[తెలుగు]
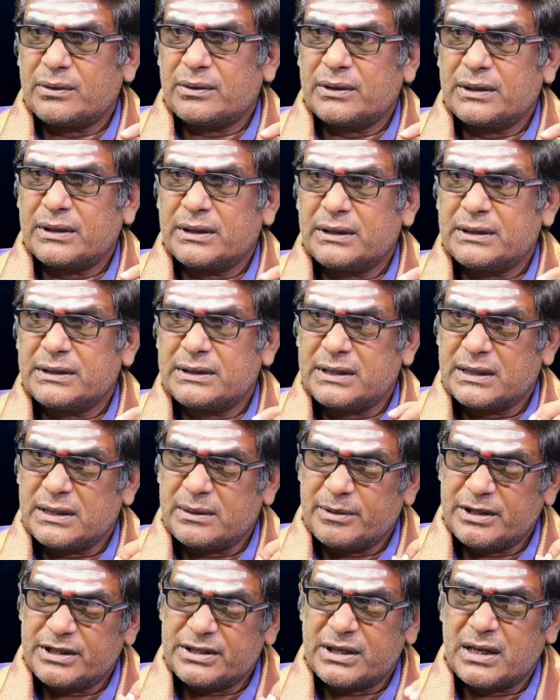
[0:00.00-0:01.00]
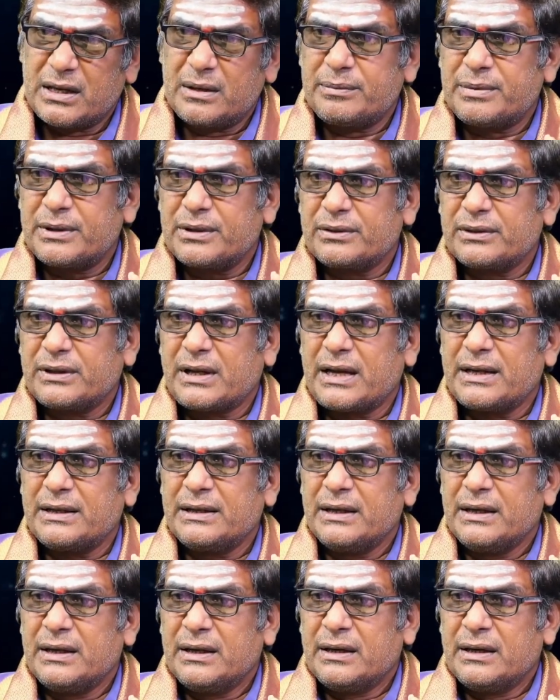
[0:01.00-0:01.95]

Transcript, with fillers: ఉంటుంది జీతపత్యాలు పెరుగుతాయి